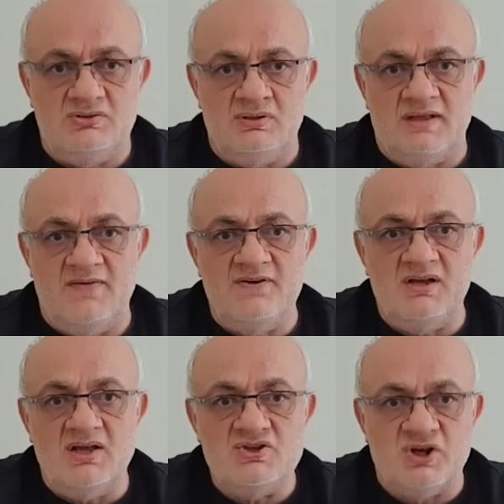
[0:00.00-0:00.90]

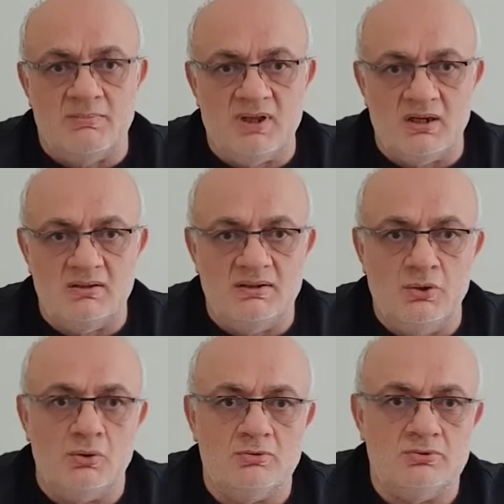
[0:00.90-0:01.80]
devrilen çamların ne
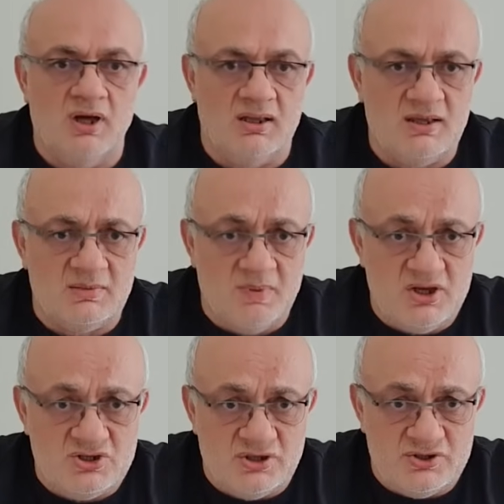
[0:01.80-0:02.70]
olduğunu
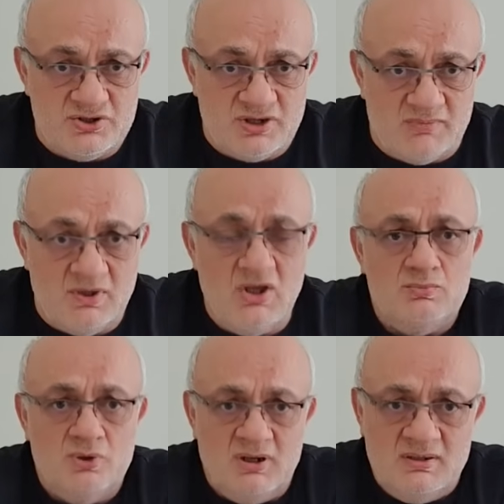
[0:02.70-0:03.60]
anlatmaya çalışacağım.
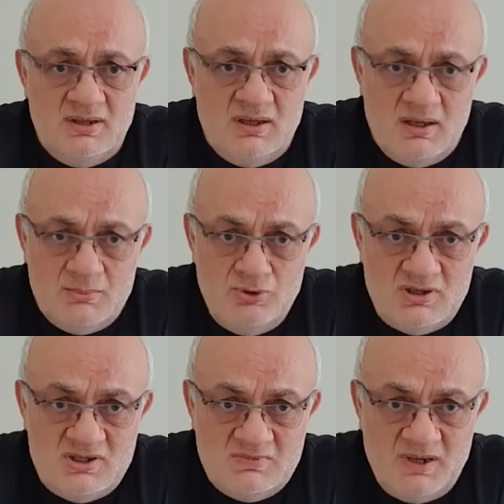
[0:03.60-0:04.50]
Bu arada
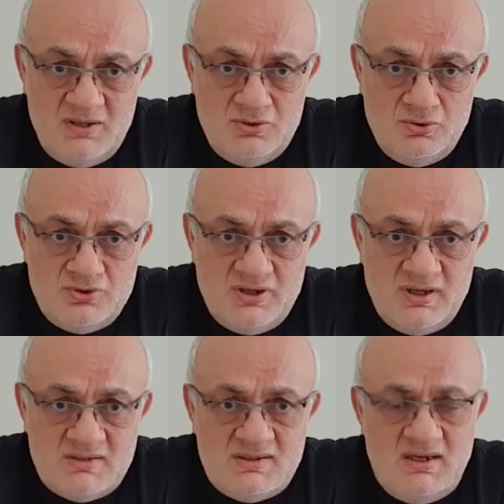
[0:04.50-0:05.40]
Abdülaziz Bayındır
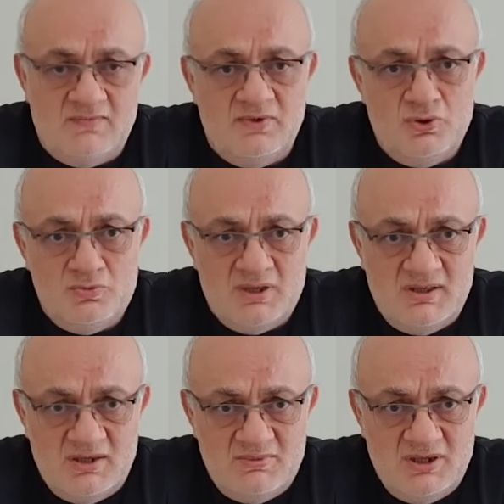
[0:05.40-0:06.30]
Hoca'ya selam ve
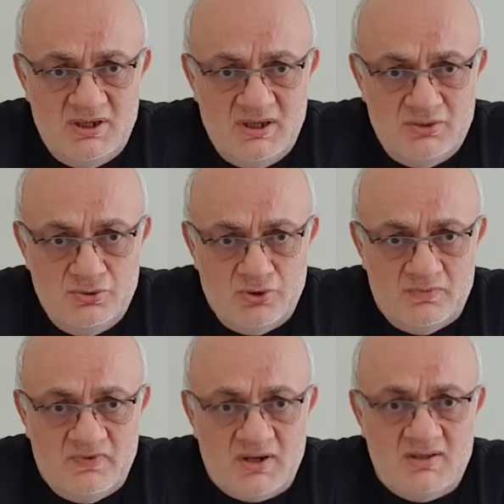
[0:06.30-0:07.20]
hürmetlerimi de
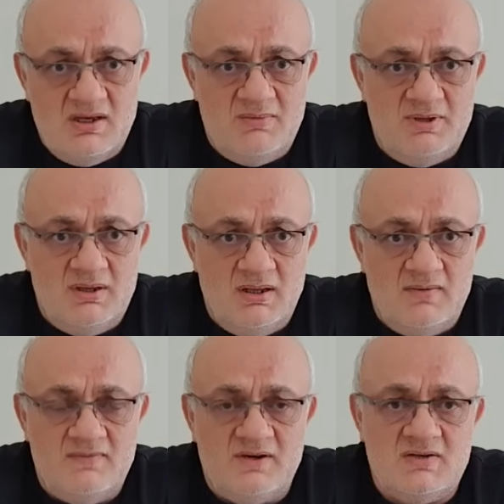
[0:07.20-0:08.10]
iletiyorum. Vaktiyle
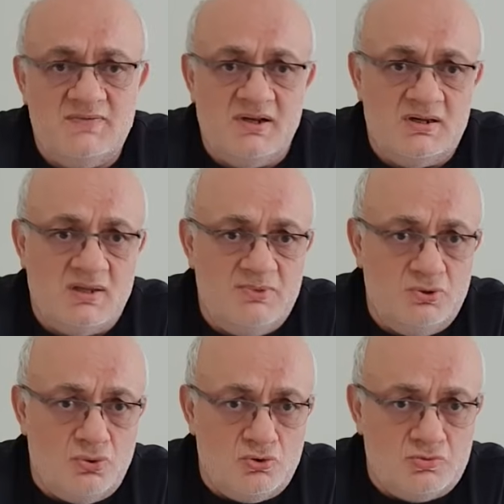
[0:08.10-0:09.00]
beni vakıflarında
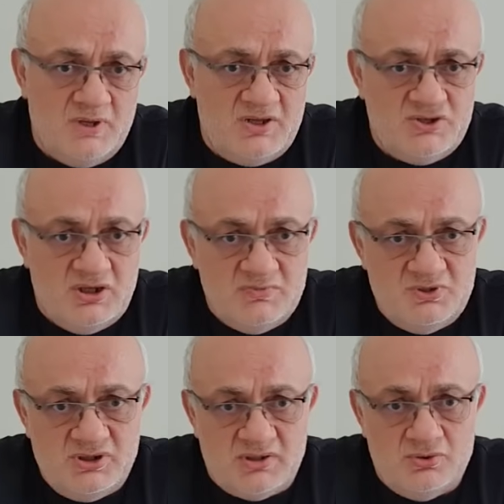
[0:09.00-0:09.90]
bir konuşmaya
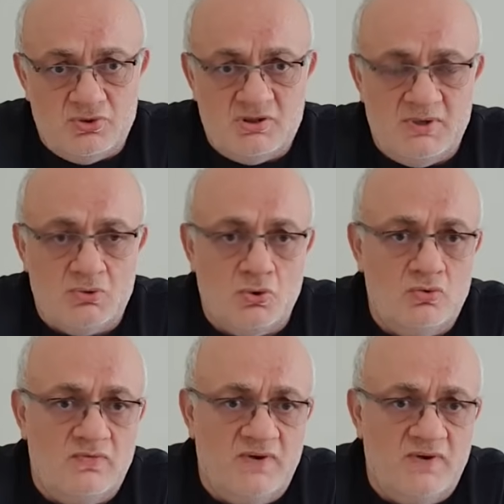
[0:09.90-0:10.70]
çağırmışlardı. O zaman konu